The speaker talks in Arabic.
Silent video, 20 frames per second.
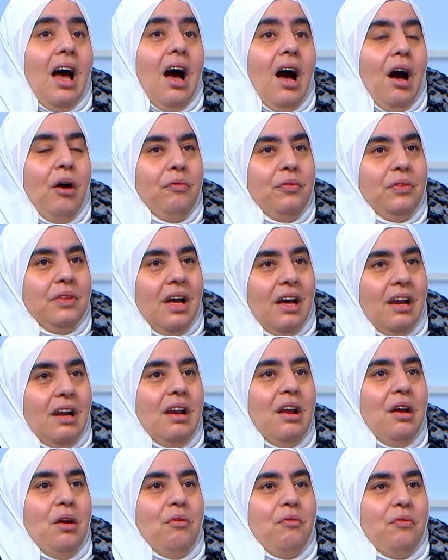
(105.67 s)
أفضل
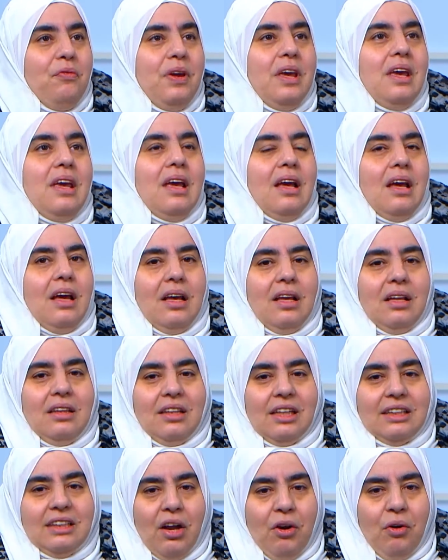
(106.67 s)
في آه،
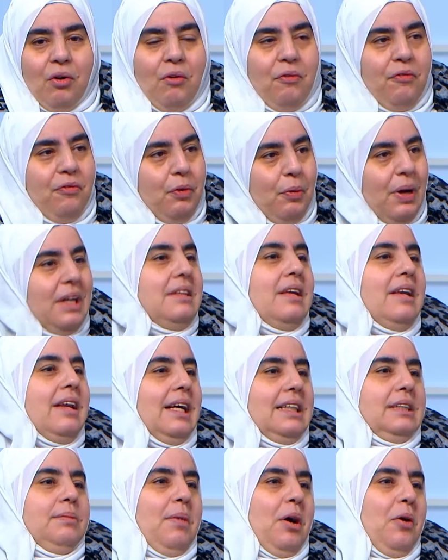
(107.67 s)
التصرف في وقت
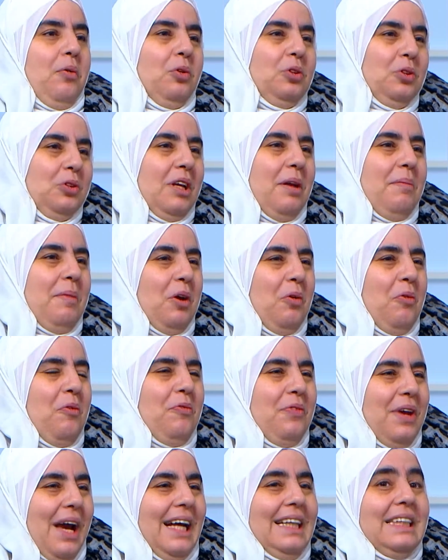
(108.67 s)
الأزمة وخصوصا لما يكون
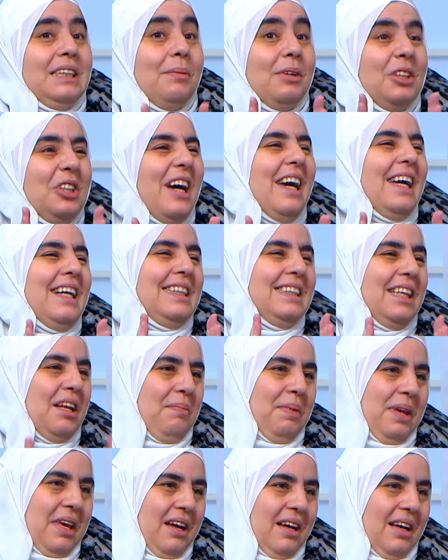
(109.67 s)
في عندي مشاعر
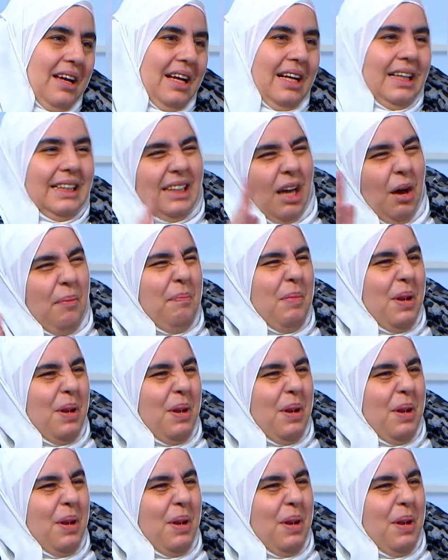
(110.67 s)
سلبية أصعب نعم.